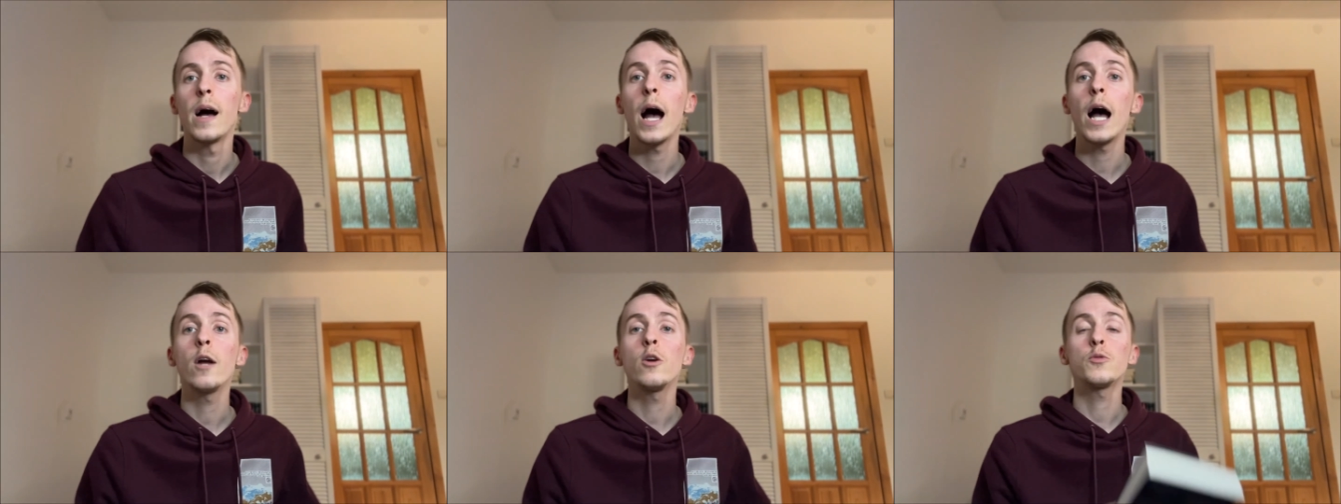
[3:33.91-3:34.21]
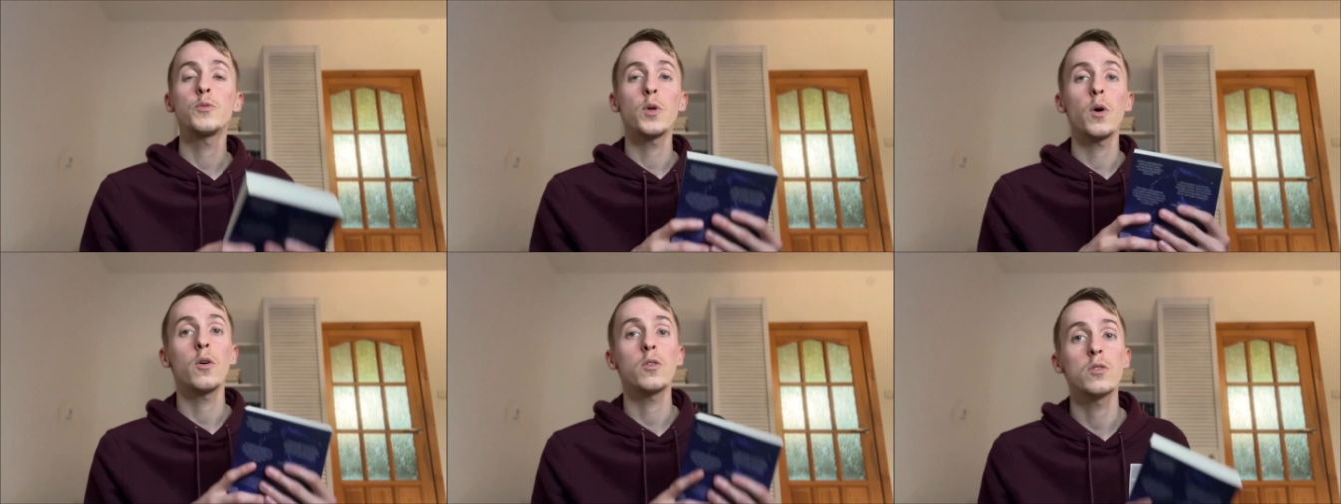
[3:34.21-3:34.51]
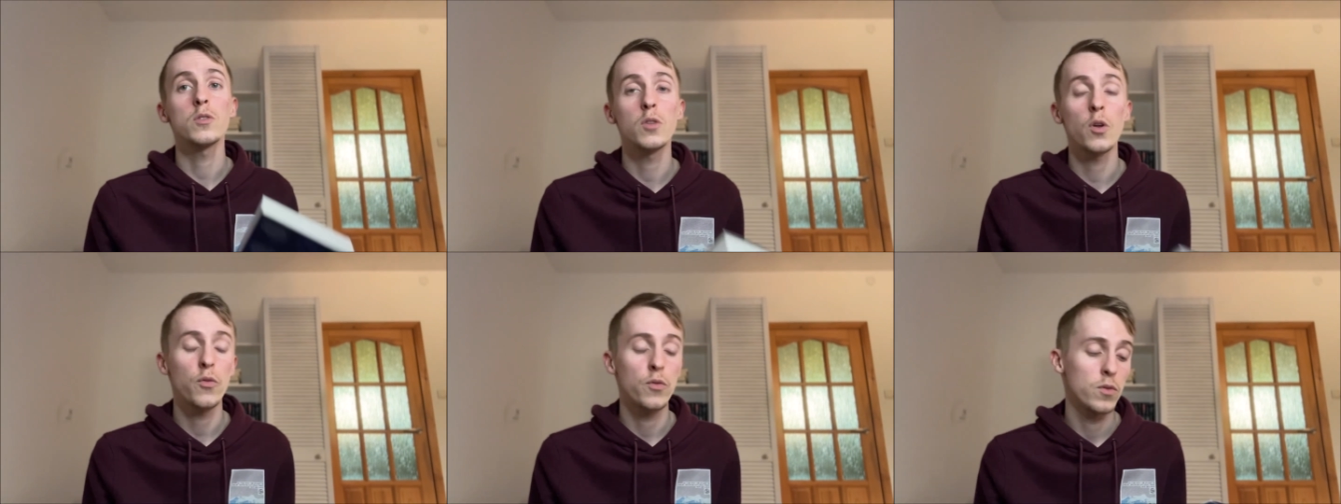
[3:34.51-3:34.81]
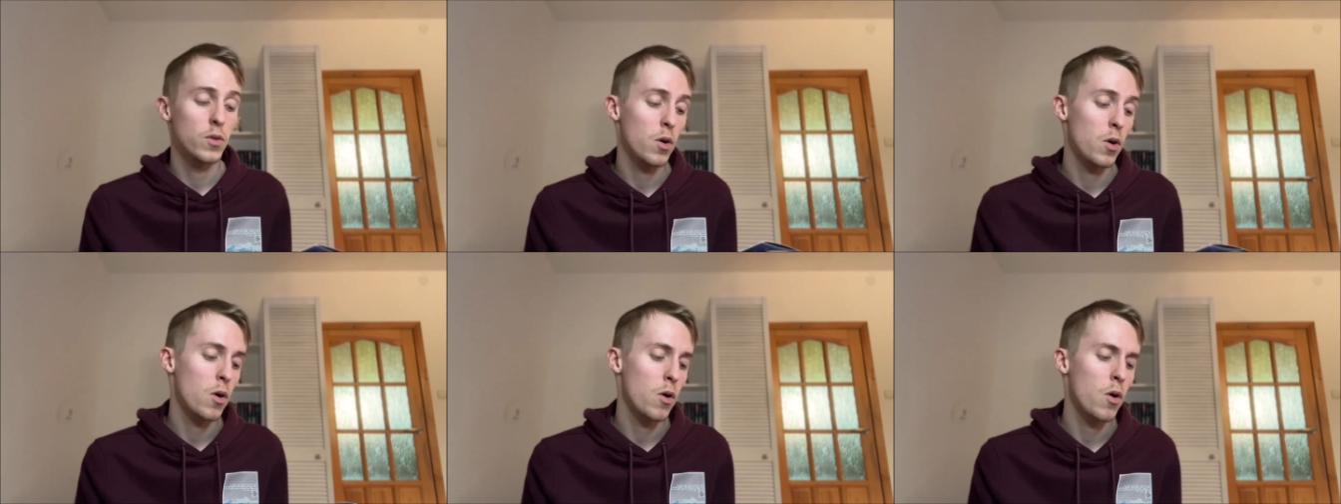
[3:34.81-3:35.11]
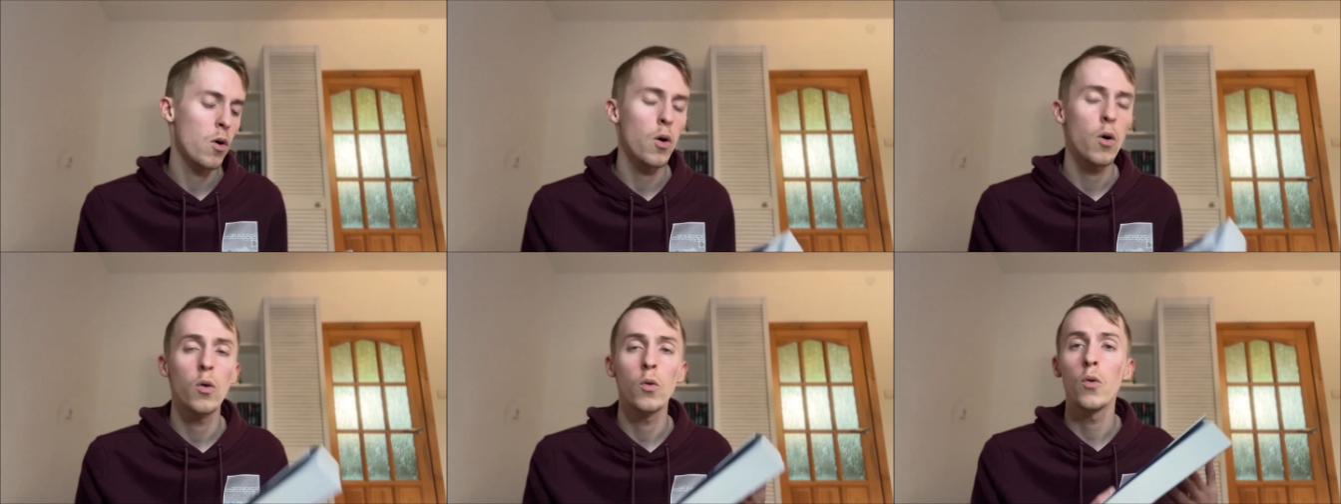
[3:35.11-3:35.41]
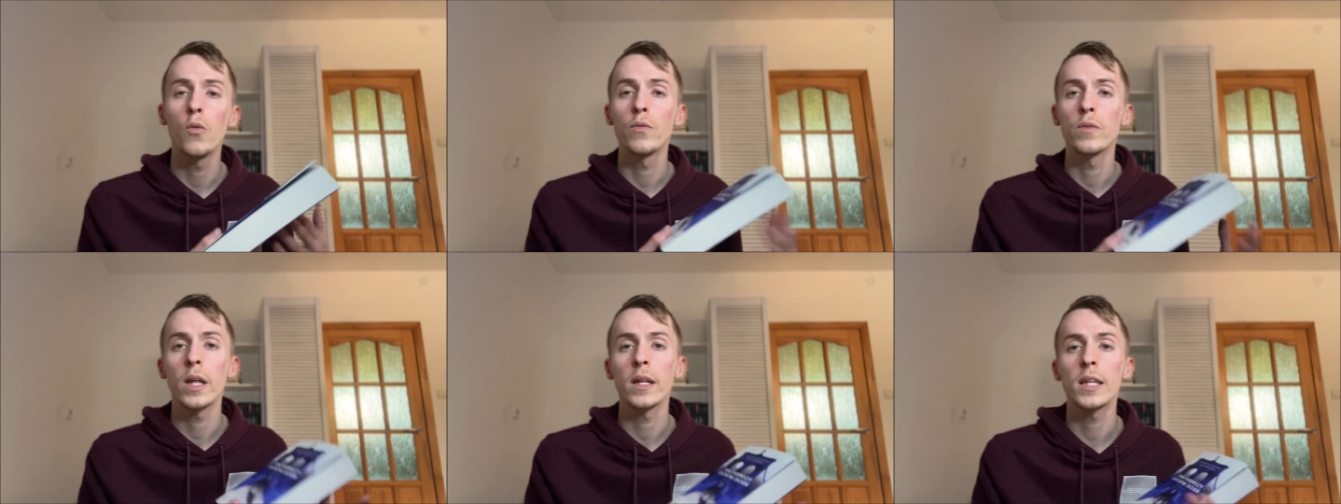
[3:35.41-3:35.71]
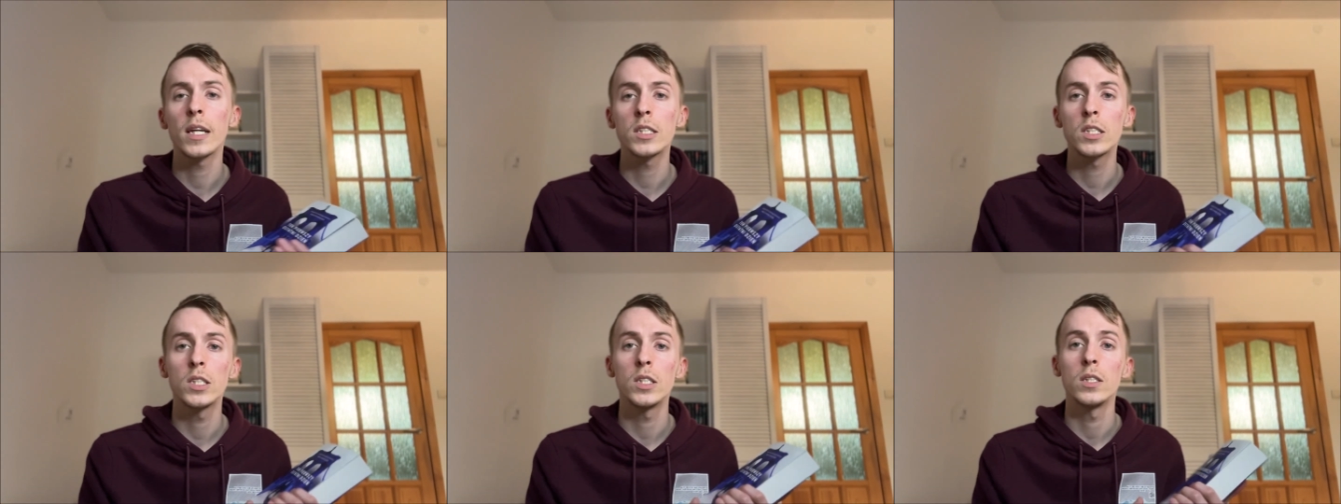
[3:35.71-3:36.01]
A już przechodząc do, do
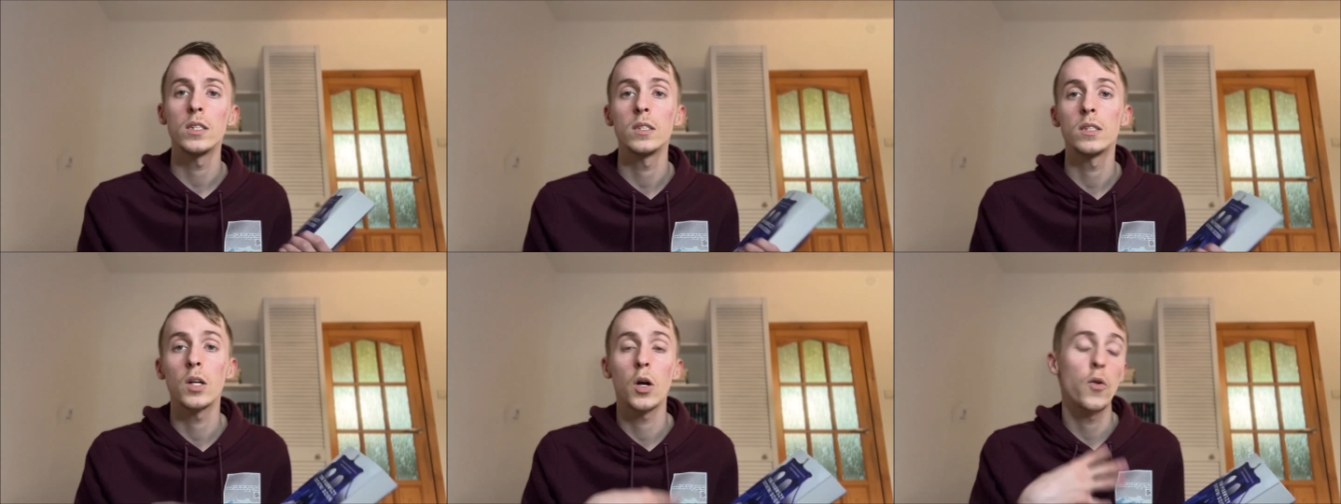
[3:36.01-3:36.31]
głównej treści